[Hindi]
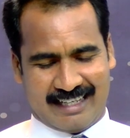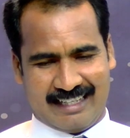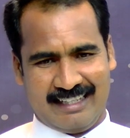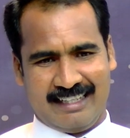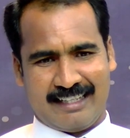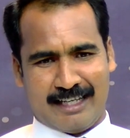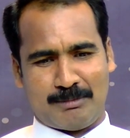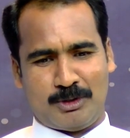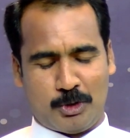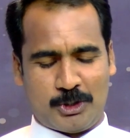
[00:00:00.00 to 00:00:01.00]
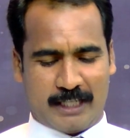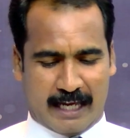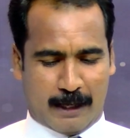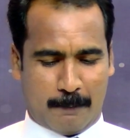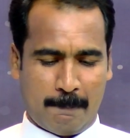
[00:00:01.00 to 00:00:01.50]
है कि हम खुश
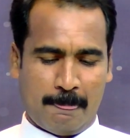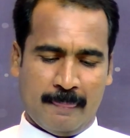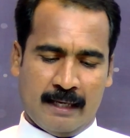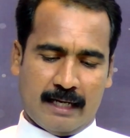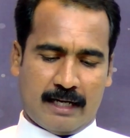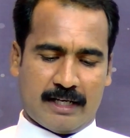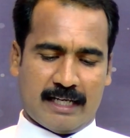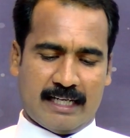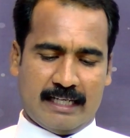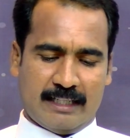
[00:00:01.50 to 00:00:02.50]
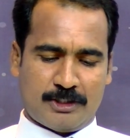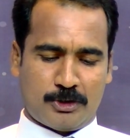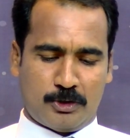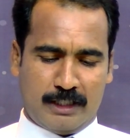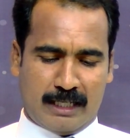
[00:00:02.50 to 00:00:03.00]
रहें हम्म। और इस
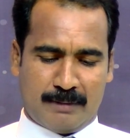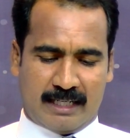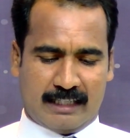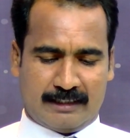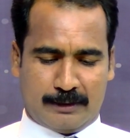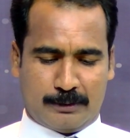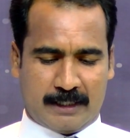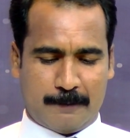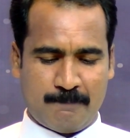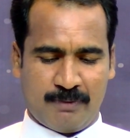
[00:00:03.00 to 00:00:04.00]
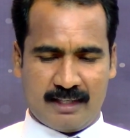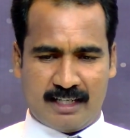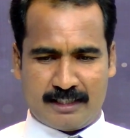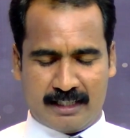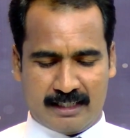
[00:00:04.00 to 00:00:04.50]
दुनिया में रहते हुए
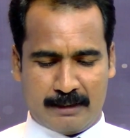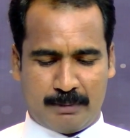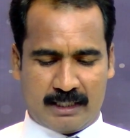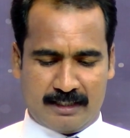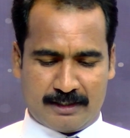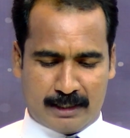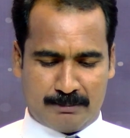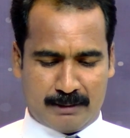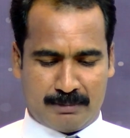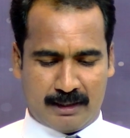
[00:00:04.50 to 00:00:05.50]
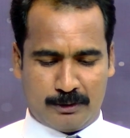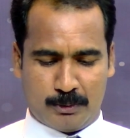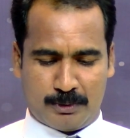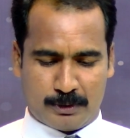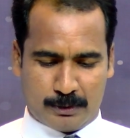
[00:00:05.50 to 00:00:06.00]
जैसे पादरी साहब ने बड़ा
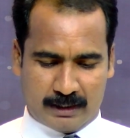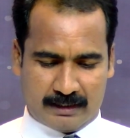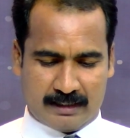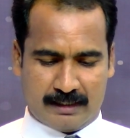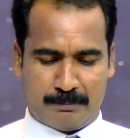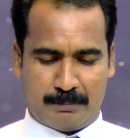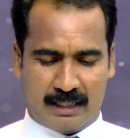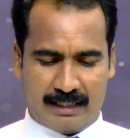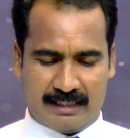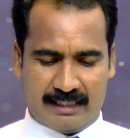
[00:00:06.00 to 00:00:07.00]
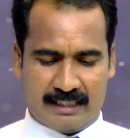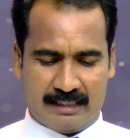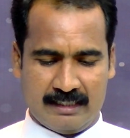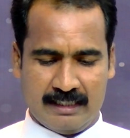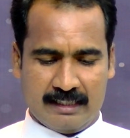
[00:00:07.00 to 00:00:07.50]
खूबसूरत बयान किया
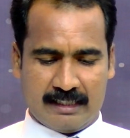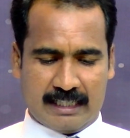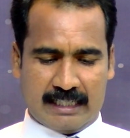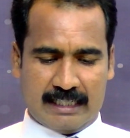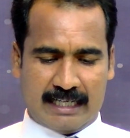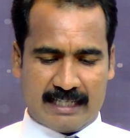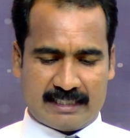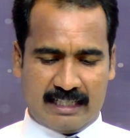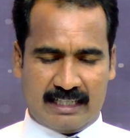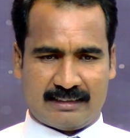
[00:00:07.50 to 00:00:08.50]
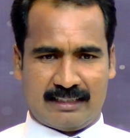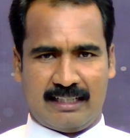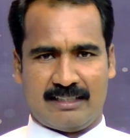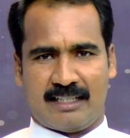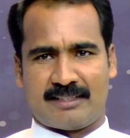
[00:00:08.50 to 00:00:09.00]
कि ऐसा लगता
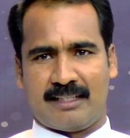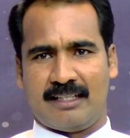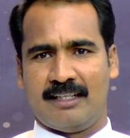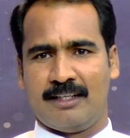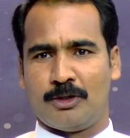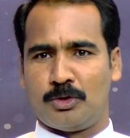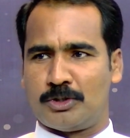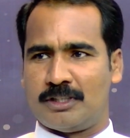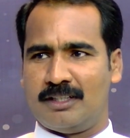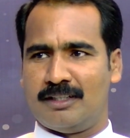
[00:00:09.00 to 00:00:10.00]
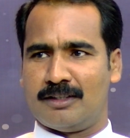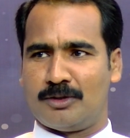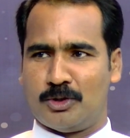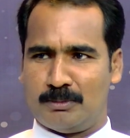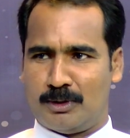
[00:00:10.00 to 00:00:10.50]
है जैसे खुशी
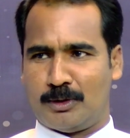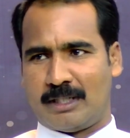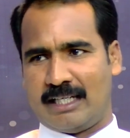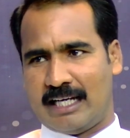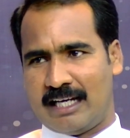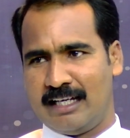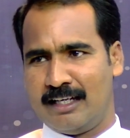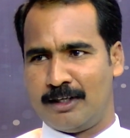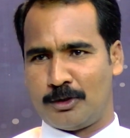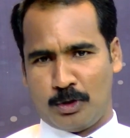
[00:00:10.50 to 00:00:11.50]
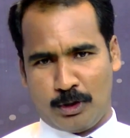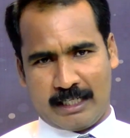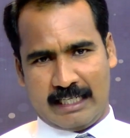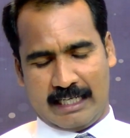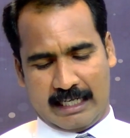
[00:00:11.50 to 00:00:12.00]
गुम हो गई है खो
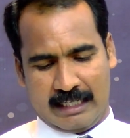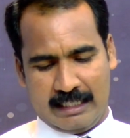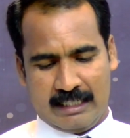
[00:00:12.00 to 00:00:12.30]
गई है